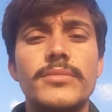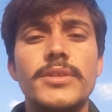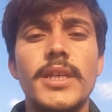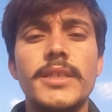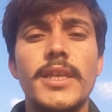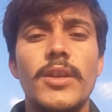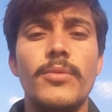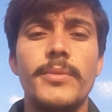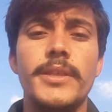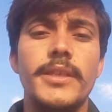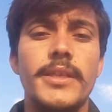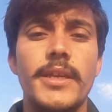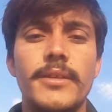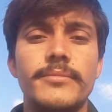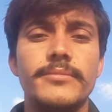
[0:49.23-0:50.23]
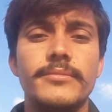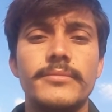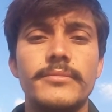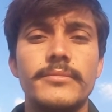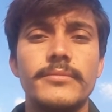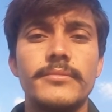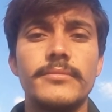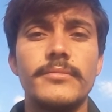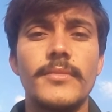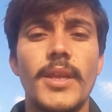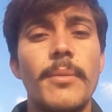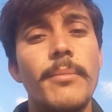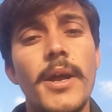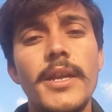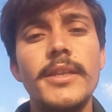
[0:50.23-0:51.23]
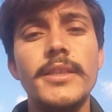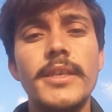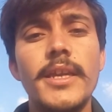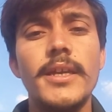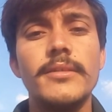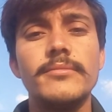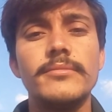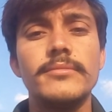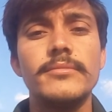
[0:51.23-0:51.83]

छः सालों में दे दिया बांट दिया